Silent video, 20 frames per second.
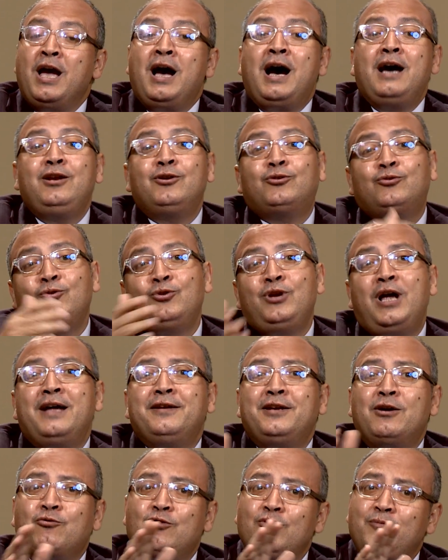قالت له لا
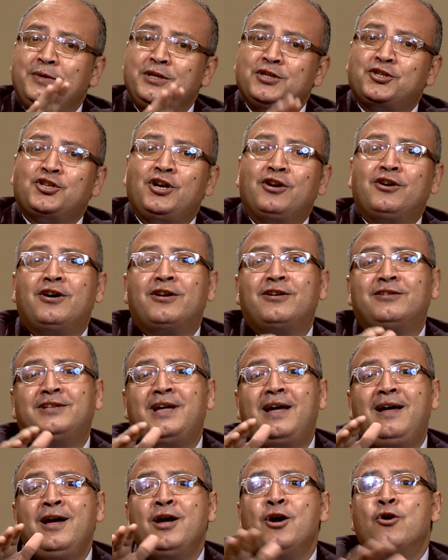ناكل من الشجر
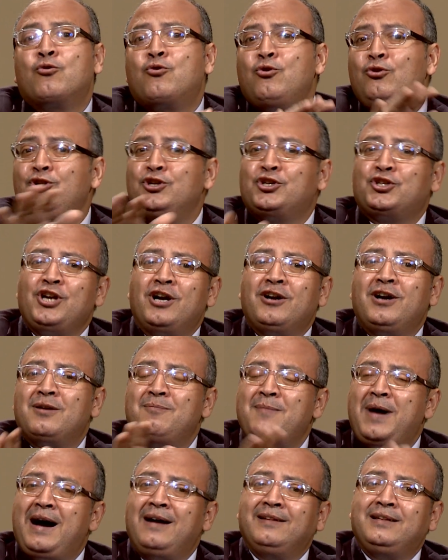ده كل الشجر
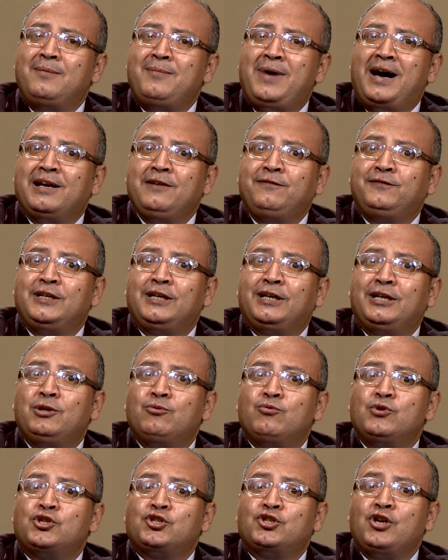ما عدا معرفة الخير
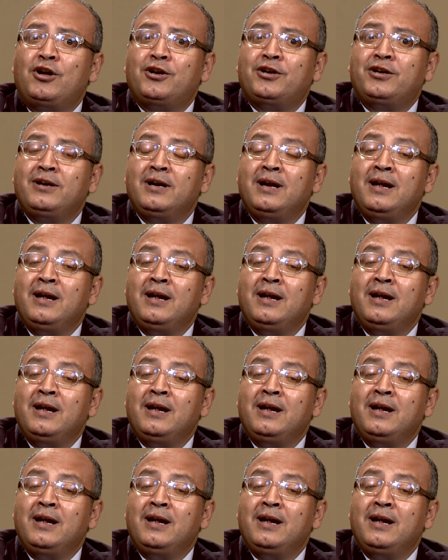والشر